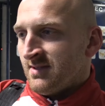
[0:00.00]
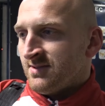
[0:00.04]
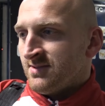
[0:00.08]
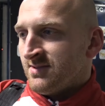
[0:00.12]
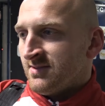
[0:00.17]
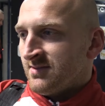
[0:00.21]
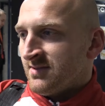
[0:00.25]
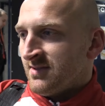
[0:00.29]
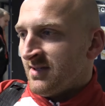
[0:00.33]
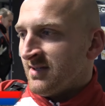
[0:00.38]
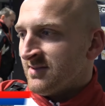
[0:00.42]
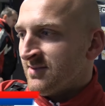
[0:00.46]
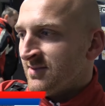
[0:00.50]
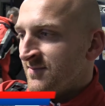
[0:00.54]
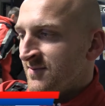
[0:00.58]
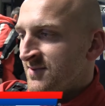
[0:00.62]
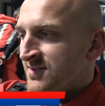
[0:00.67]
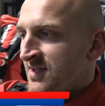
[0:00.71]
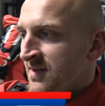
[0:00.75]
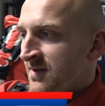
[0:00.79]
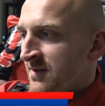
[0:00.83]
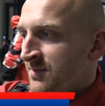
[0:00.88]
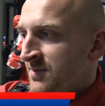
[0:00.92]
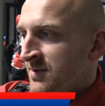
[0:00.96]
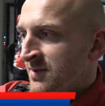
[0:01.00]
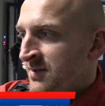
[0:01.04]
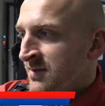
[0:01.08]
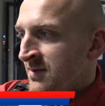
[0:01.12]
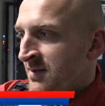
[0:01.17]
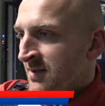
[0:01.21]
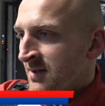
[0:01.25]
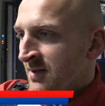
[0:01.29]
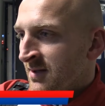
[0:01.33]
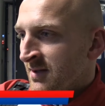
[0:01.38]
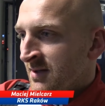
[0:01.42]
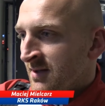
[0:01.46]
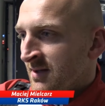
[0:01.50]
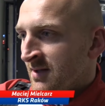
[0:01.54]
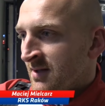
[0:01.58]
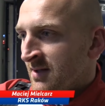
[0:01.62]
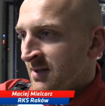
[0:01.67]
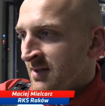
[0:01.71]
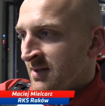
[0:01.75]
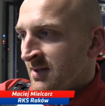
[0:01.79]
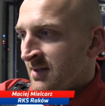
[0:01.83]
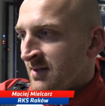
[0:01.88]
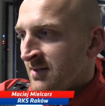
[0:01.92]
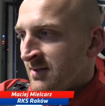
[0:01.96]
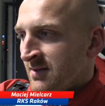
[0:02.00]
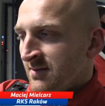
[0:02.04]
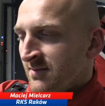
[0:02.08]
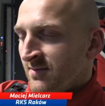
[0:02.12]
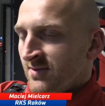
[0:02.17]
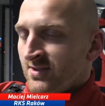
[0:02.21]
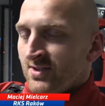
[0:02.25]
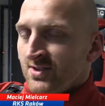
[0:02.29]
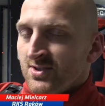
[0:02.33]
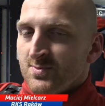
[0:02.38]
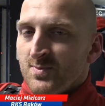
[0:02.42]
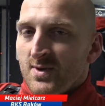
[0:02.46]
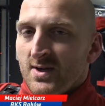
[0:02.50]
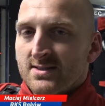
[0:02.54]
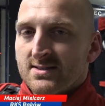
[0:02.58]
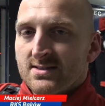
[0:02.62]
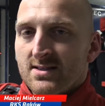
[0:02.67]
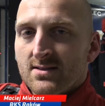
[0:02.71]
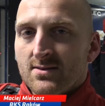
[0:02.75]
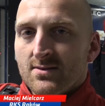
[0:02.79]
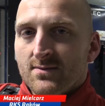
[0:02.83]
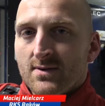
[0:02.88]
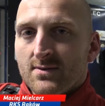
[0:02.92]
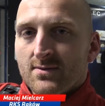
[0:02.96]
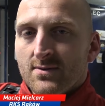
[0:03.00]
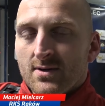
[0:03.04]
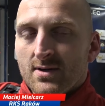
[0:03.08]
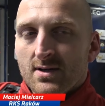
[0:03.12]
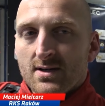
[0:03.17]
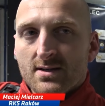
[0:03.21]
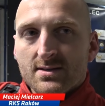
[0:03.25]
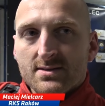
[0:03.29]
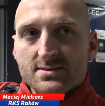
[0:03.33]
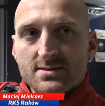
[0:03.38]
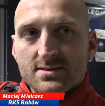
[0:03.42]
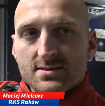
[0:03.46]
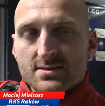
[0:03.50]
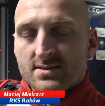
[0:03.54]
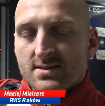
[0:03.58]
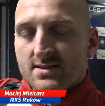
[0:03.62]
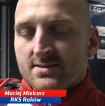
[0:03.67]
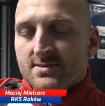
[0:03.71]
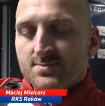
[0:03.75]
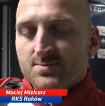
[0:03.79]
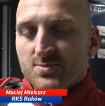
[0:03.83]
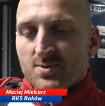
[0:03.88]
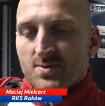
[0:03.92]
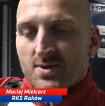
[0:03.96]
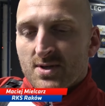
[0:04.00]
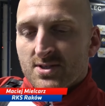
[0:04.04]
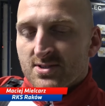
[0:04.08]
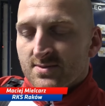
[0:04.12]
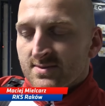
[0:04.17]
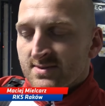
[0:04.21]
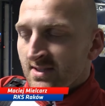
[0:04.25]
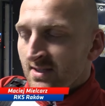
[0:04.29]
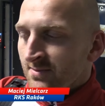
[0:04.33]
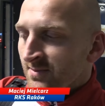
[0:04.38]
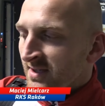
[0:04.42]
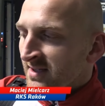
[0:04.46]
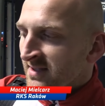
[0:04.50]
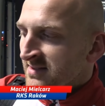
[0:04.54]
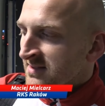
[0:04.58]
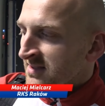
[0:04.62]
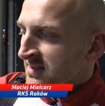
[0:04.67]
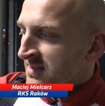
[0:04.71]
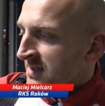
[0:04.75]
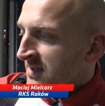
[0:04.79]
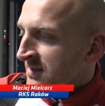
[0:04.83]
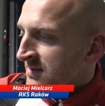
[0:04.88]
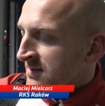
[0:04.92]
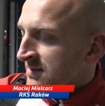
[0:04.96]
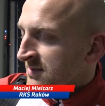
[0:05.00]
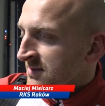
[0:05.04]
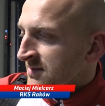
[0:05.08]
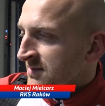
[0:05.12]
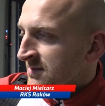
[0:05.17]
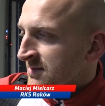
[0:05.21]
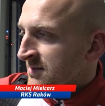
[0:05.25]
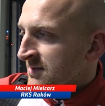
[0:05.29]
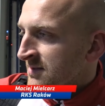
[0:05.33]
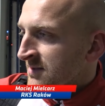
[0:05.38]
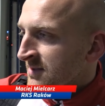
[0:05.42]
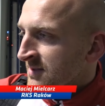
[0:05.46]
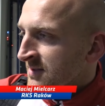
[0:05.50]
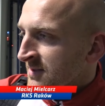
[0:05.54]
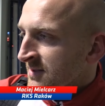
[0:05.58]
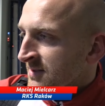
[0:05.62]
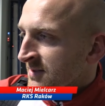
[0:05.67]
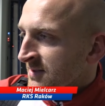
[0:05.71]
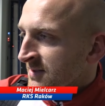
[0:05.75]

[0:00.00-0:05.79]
Znaczy to jak to widziałem, wiedzieliśmy jak Stalowa Wola, przepraszam, Stalmielec gra i